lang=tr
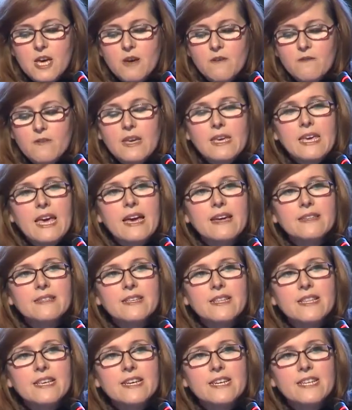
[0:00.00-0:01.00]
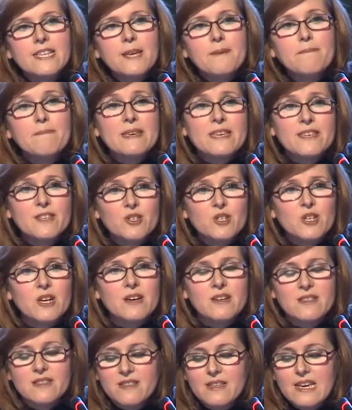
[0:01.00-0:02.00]
Ve kendilerine
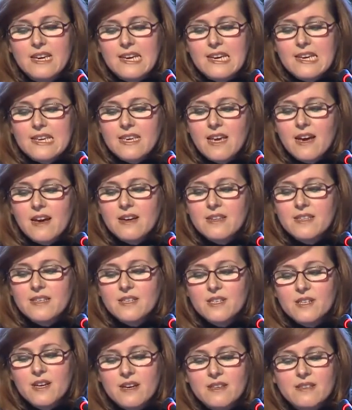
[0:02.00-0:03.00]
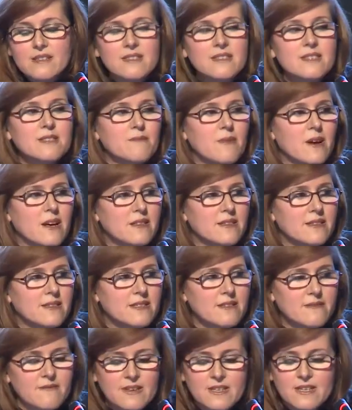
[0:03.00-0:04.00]
bican yani cansız
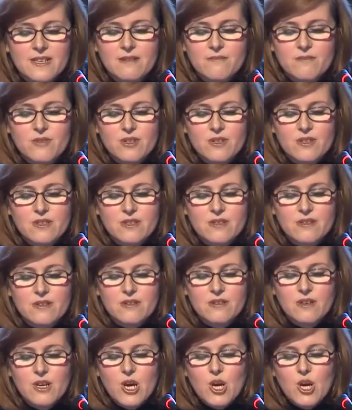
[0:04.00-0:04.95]
mahlası verilmiştir.